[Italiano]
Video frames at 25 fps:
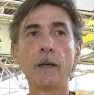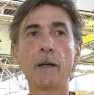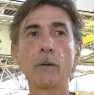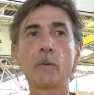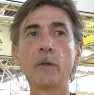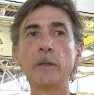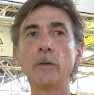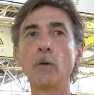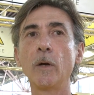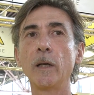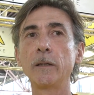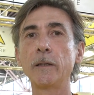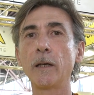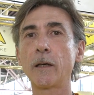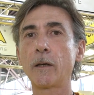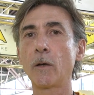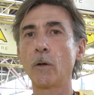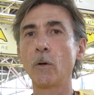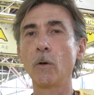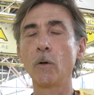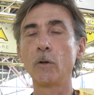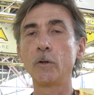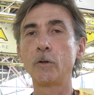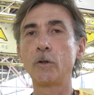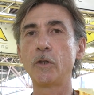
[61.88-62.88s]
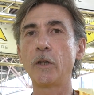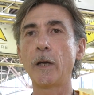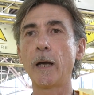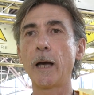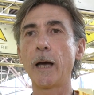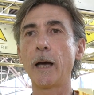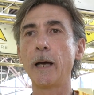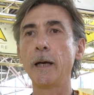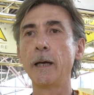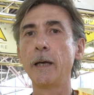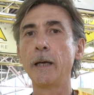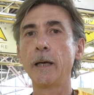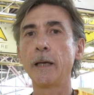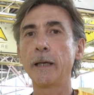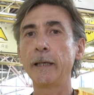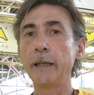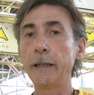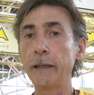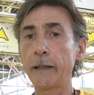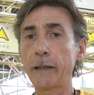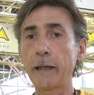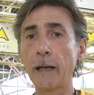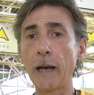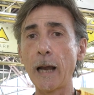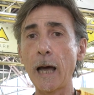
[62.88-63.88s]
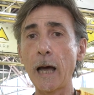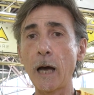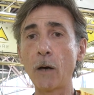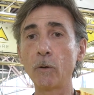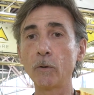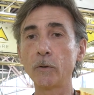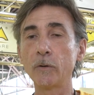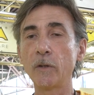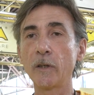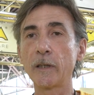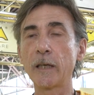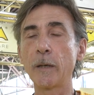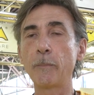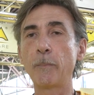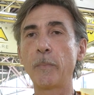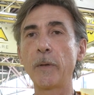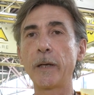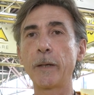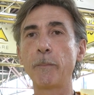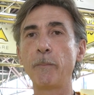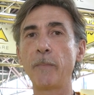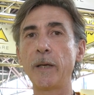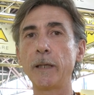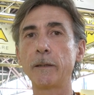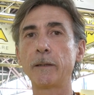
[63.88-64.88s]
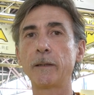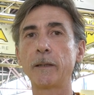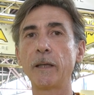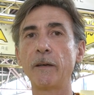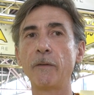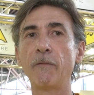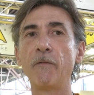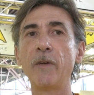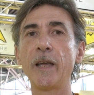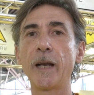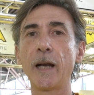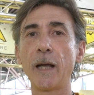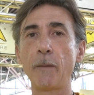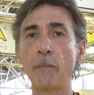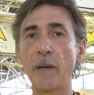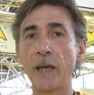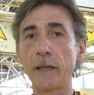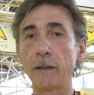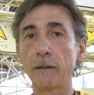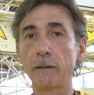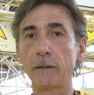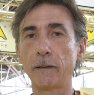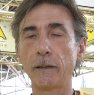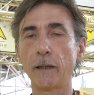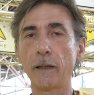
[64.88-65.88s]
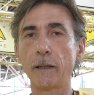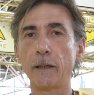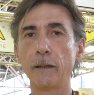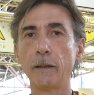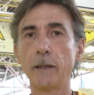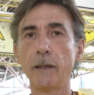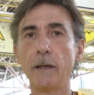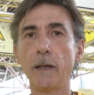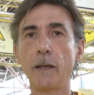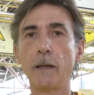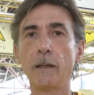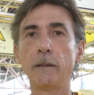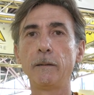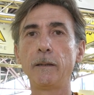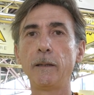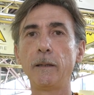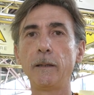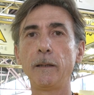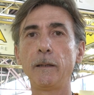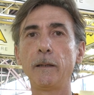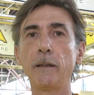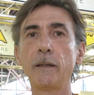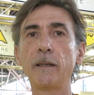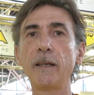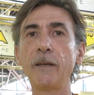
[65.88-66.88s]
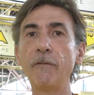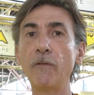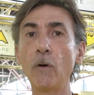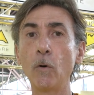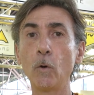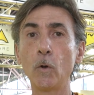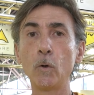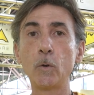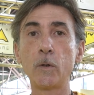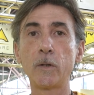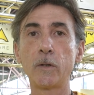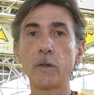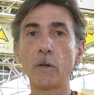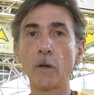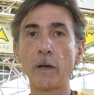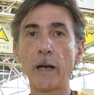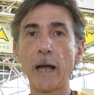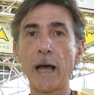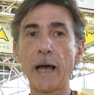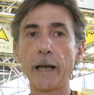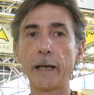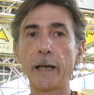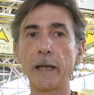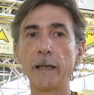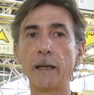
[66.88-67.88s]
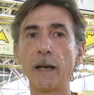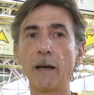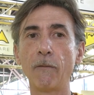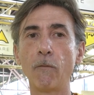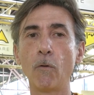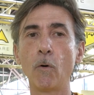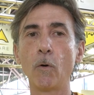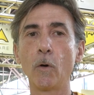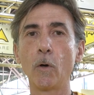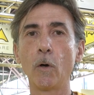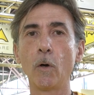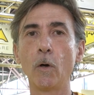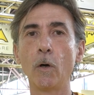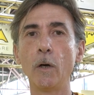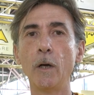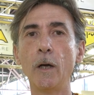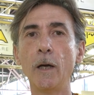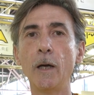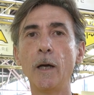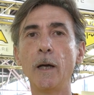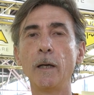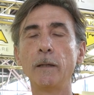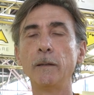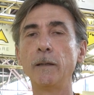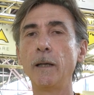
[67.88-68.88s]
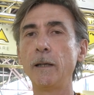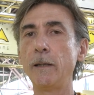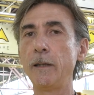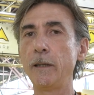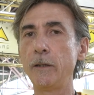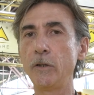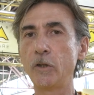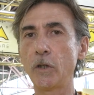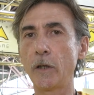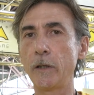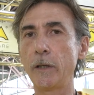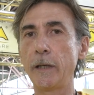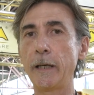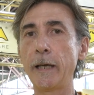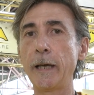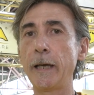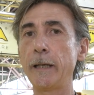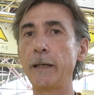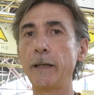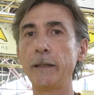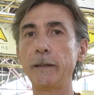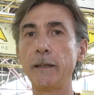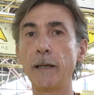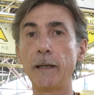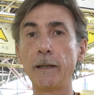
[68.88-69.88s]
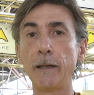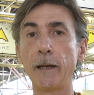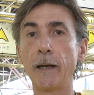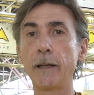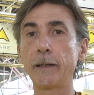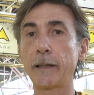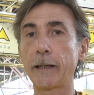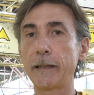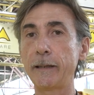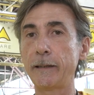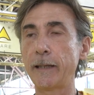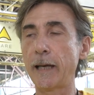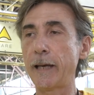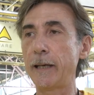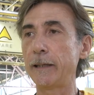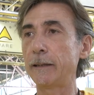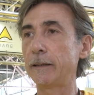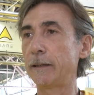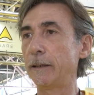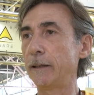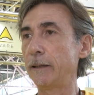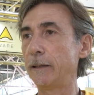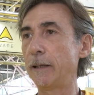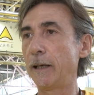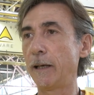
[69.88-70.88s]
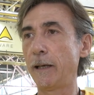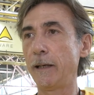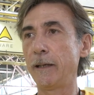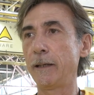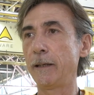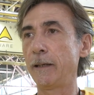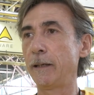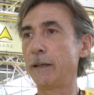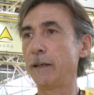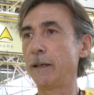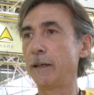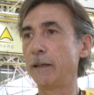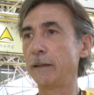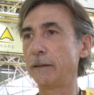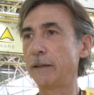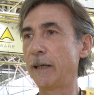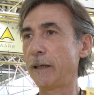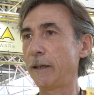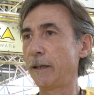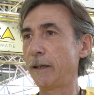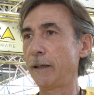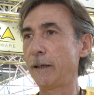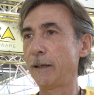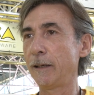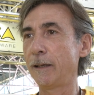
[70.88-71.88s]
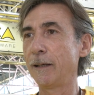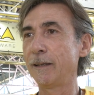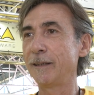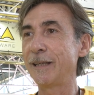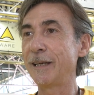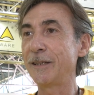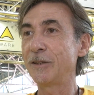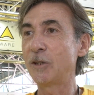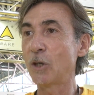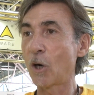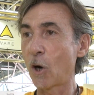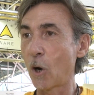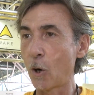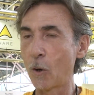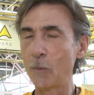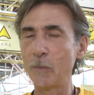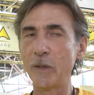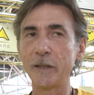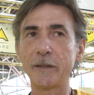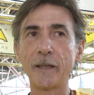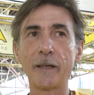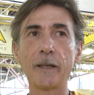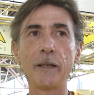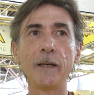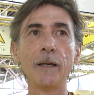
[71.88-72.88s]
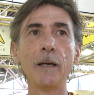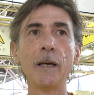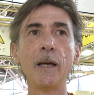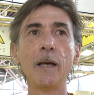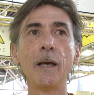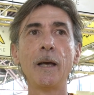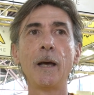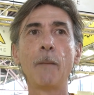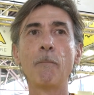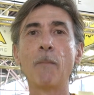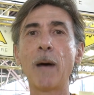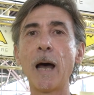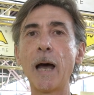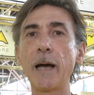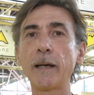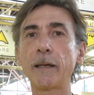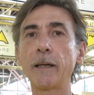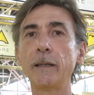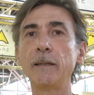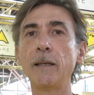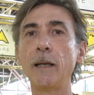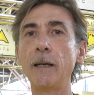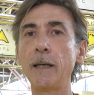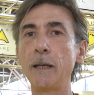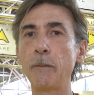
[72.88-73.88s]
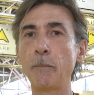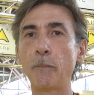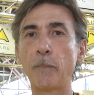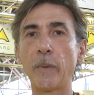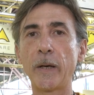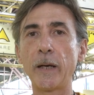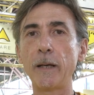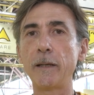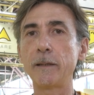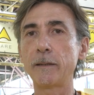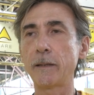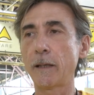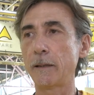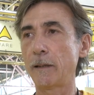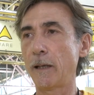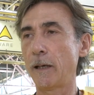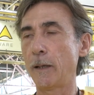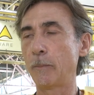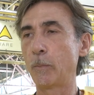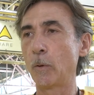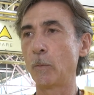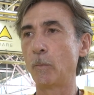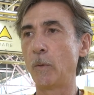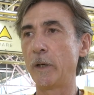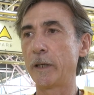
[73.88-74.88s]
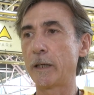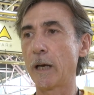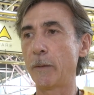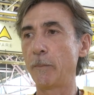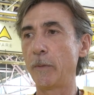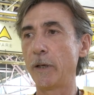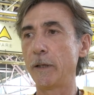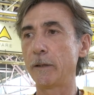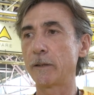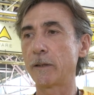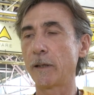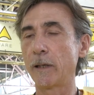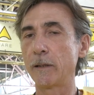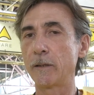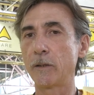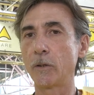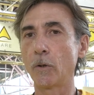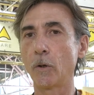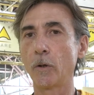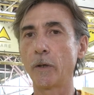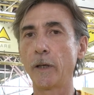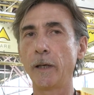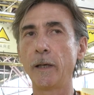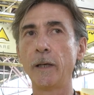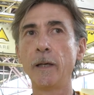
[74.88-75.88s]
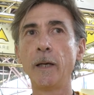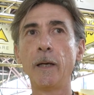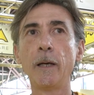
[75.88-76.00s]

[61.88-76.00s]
quindi una tecnologia in cloud che permette veramente di rivoluzionare il lavoro degli ingegneri, degli architetti, degli, dei, dei geometri, ma anche delle imprese e delle pubbliche amministrazioni.